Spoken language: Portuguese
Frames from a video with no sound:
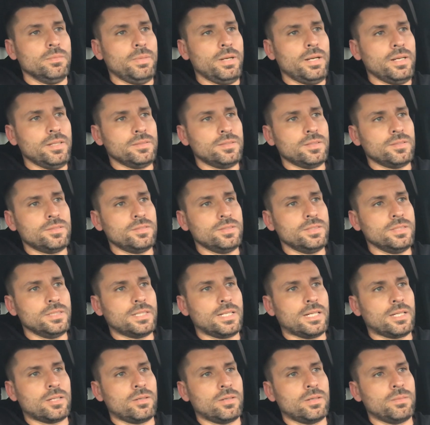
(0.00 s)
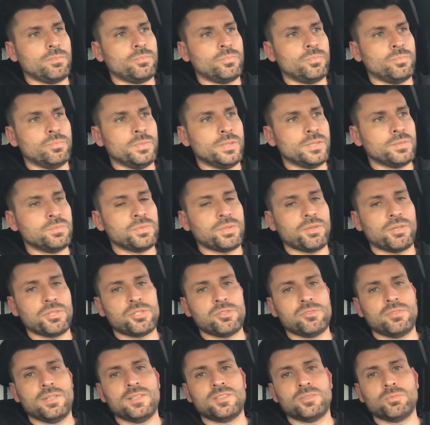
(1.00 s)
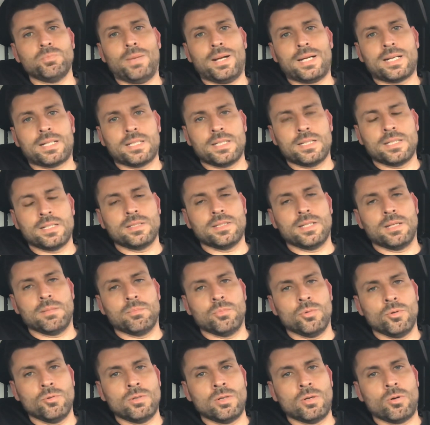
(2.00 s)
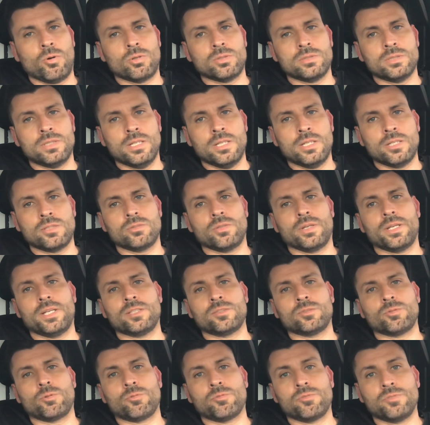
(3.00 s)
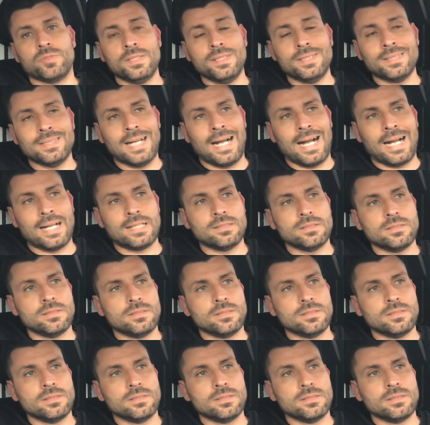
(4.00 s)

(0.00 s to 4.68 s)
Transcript: Mas assim, cara, ó, mesmo que ela tivesse bacana, boa, rodando, resolvida,